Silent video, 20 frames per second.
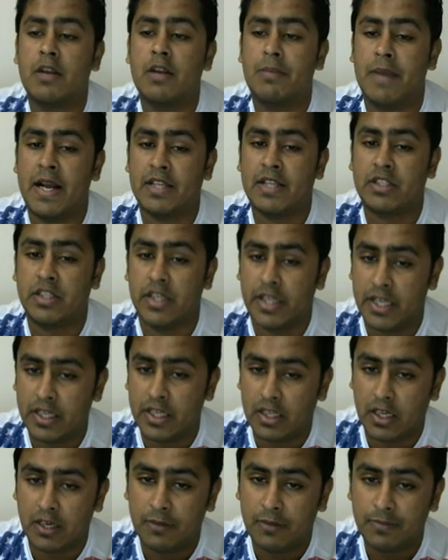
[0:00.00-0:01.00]
कल मैच नहीं
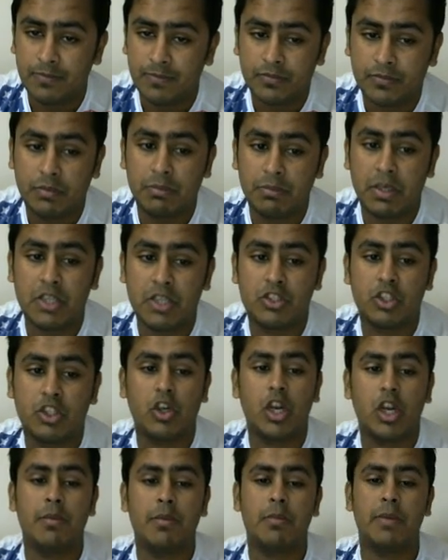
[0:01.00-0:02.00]
था बट
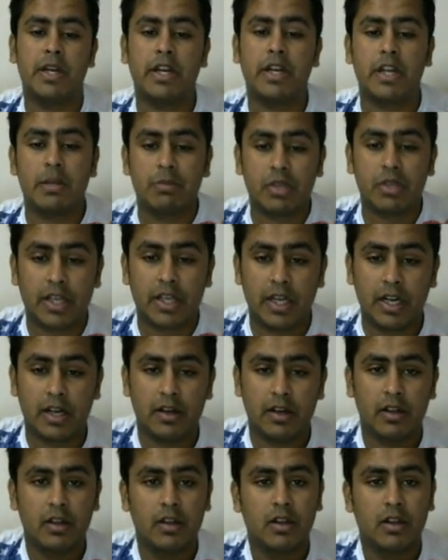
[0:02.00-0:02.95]
जिन्होंने भी मेरी टीम से खेला